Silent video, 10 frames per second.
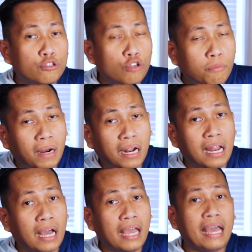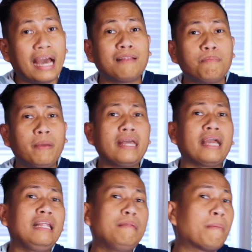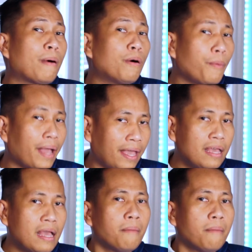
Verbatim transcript: sobrang laki at pwede ka din mapauwi